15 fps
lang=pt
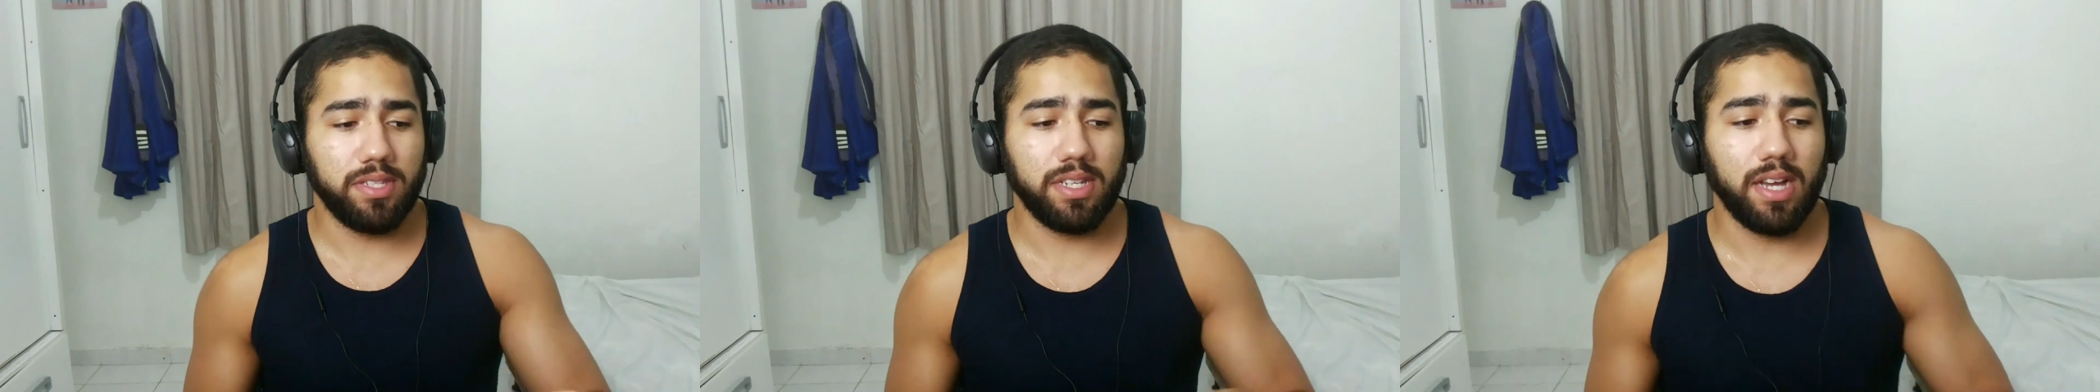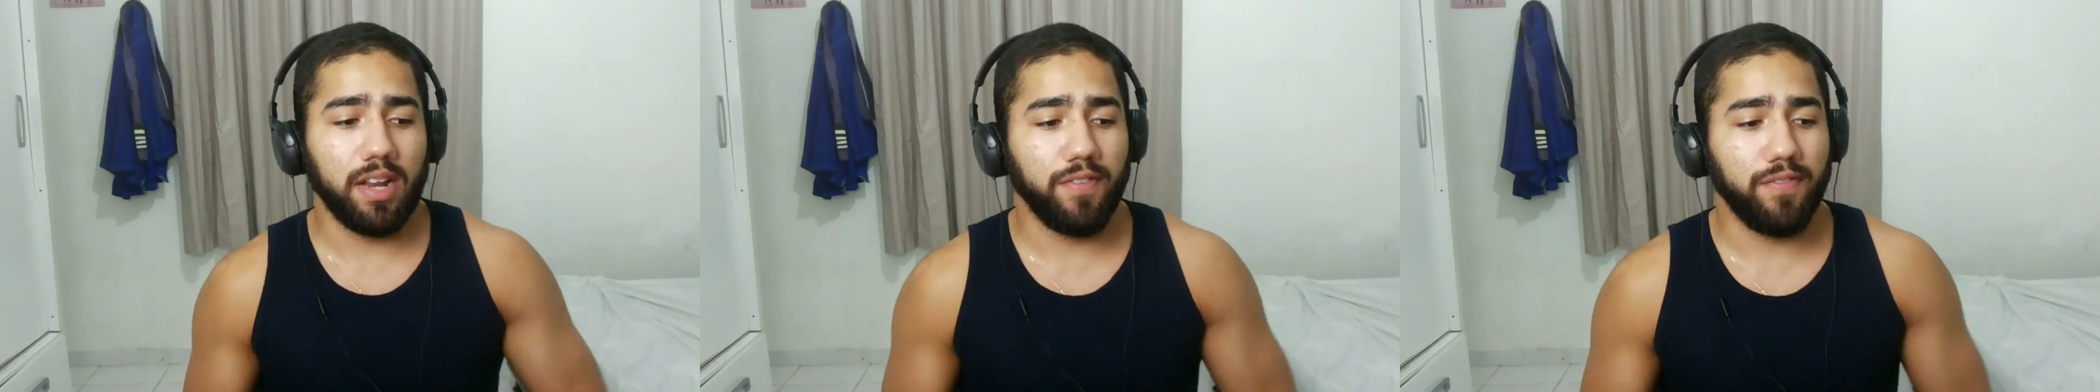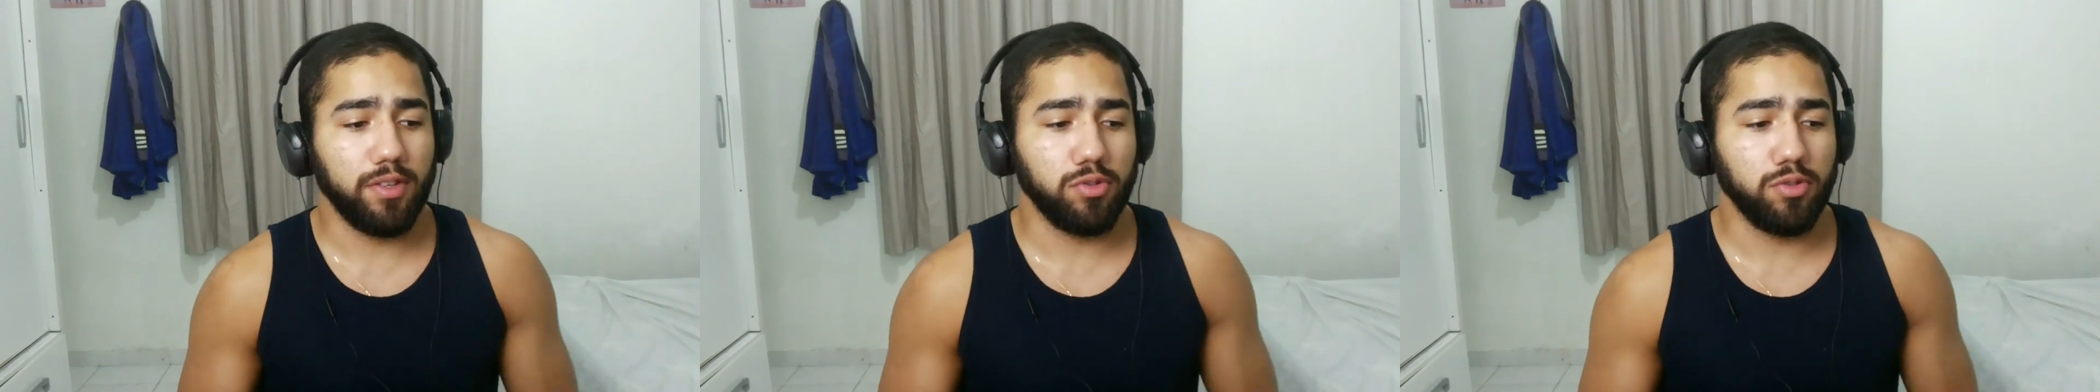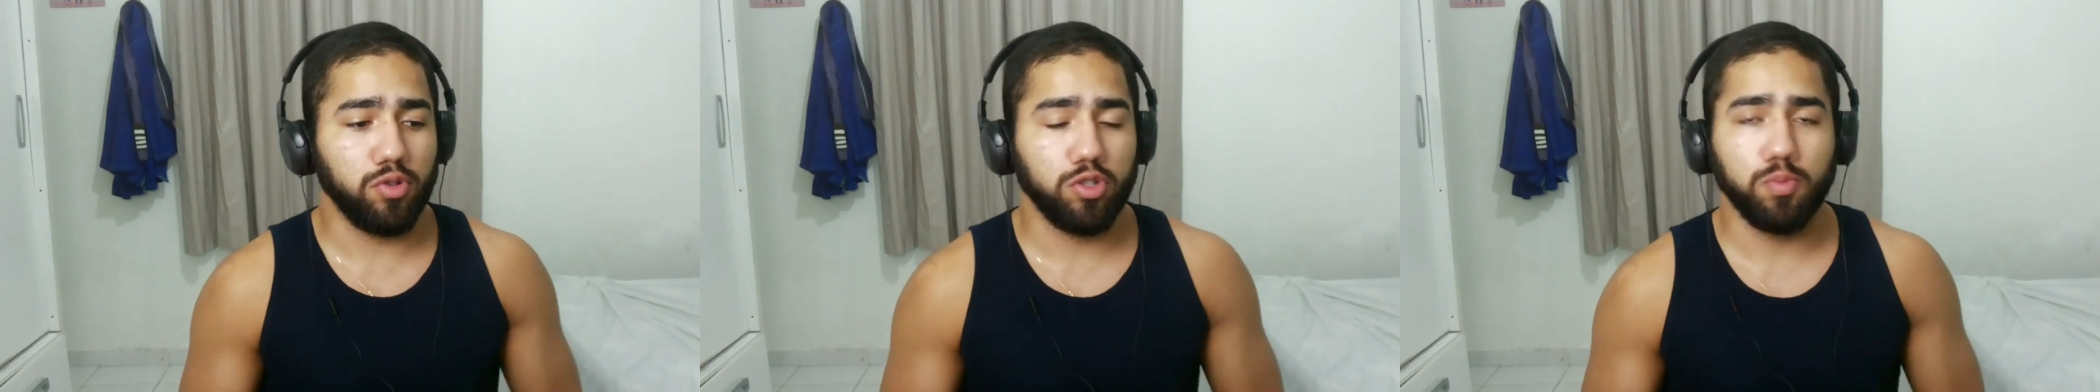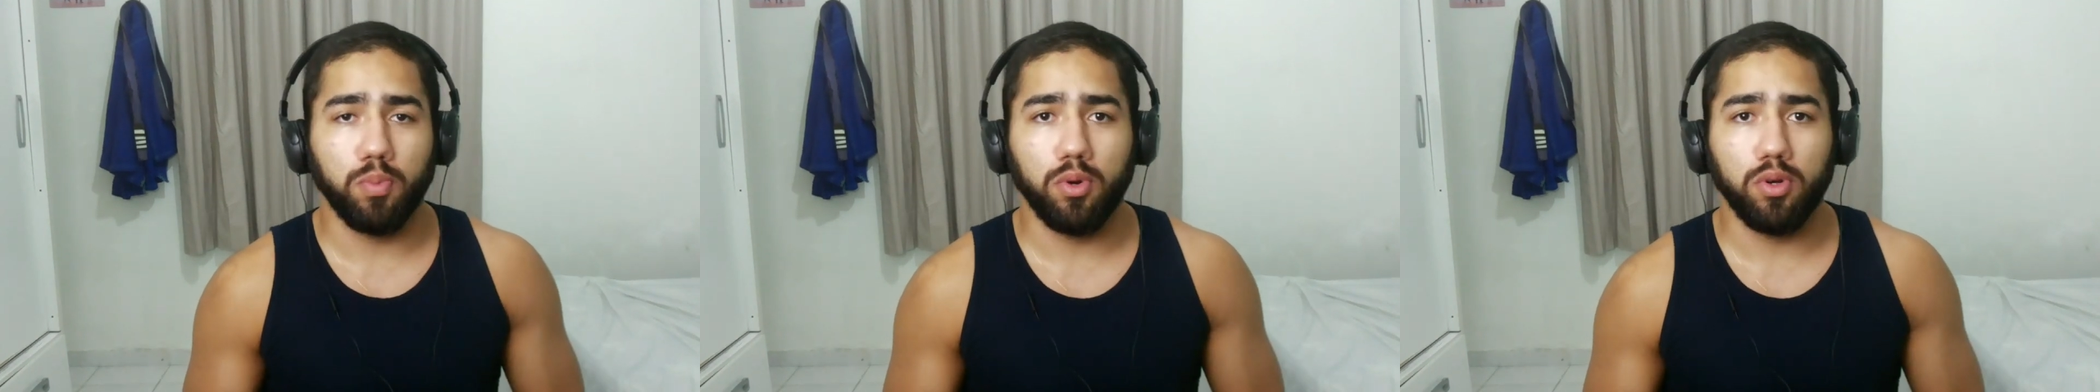esse cara fez os
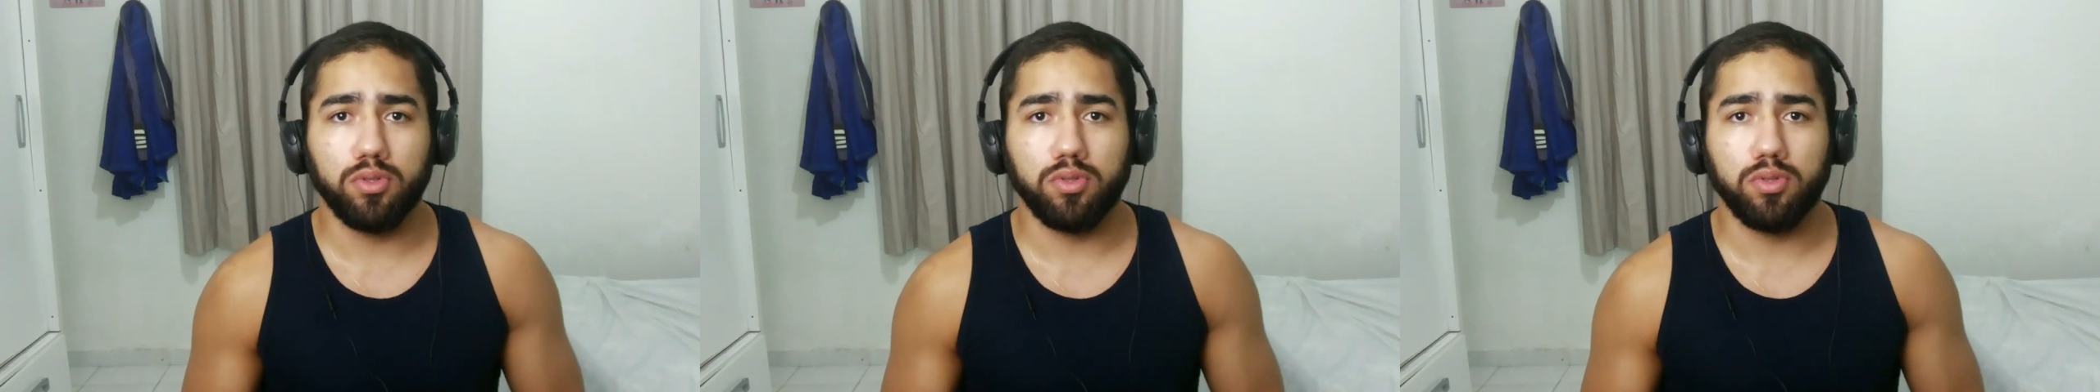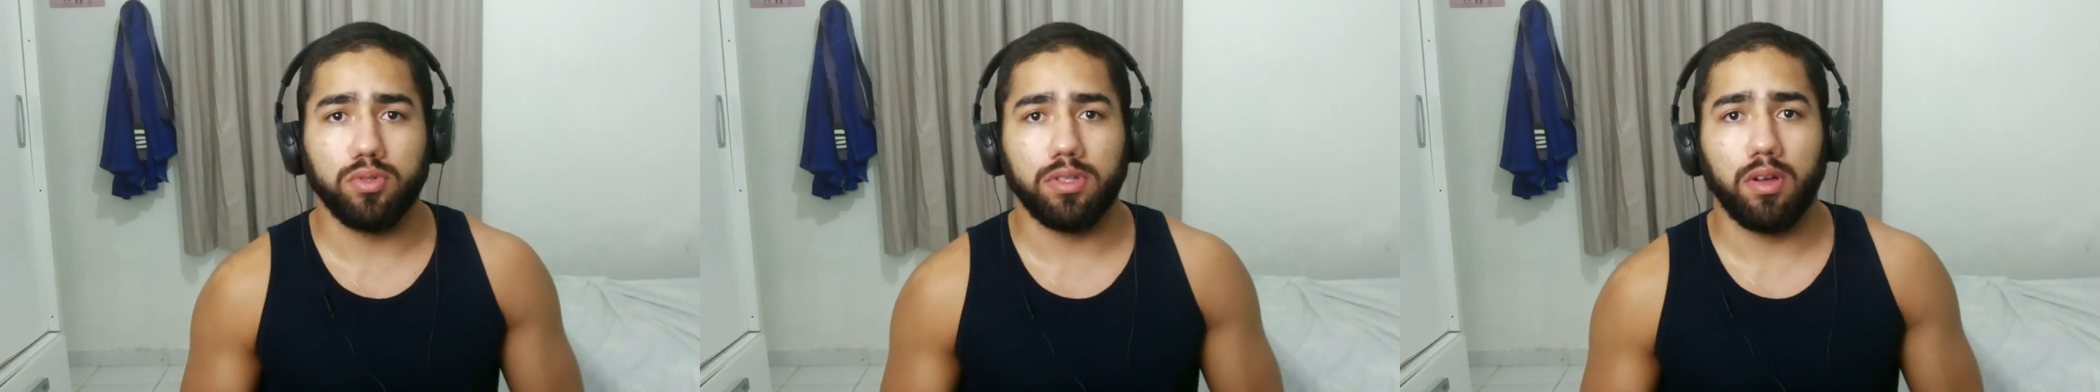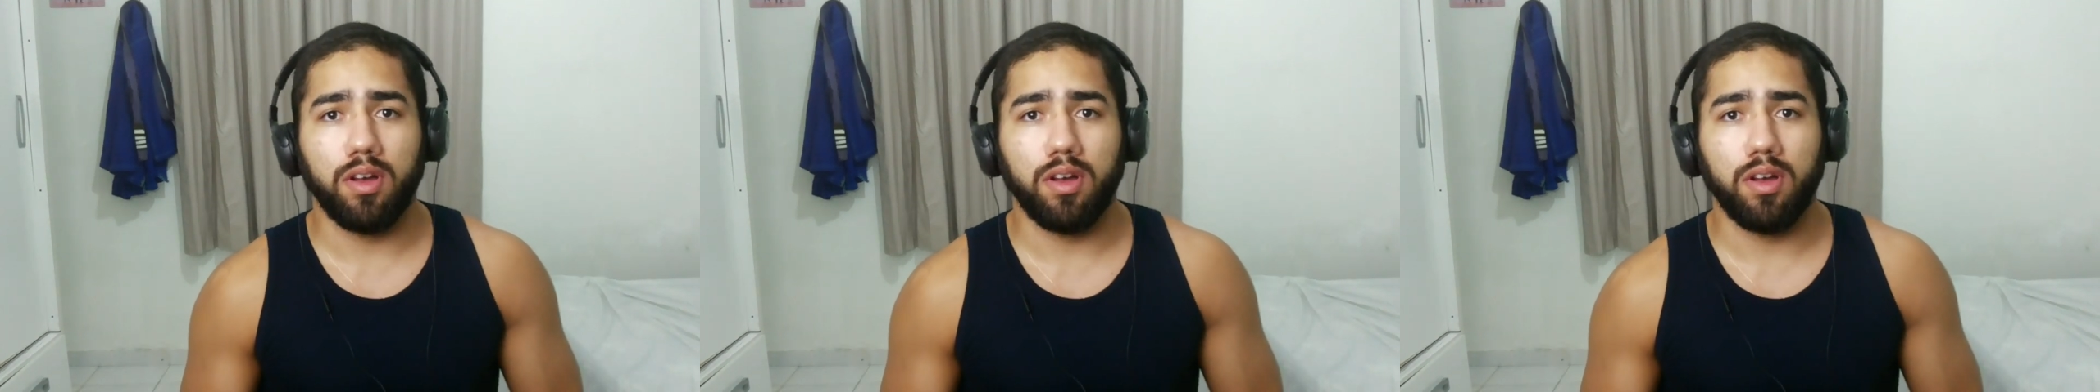dois pontos,